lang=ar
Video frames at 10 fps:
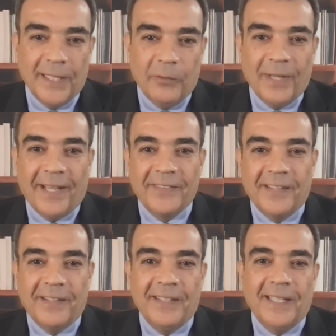
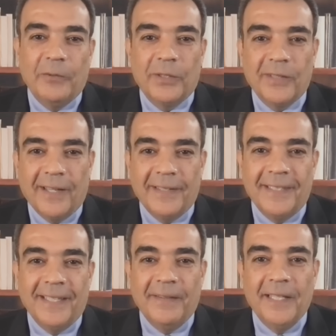والعسكريه
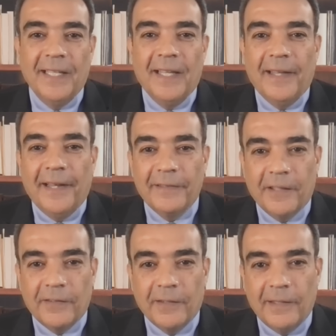والتقنيه أن
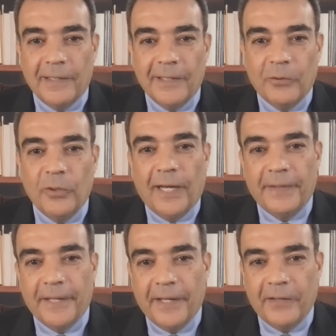تصل لكل
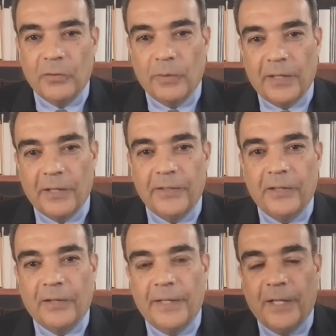أعدائها سواء كان
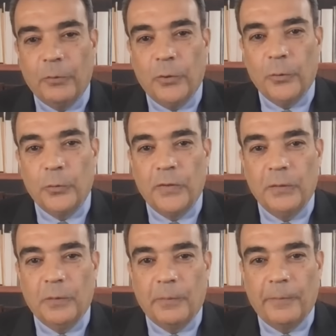إيران أو الحوثي
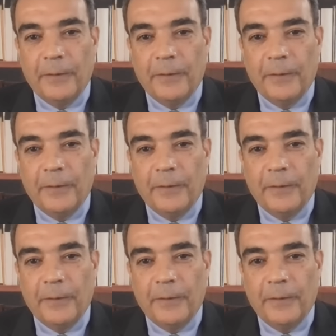وسمت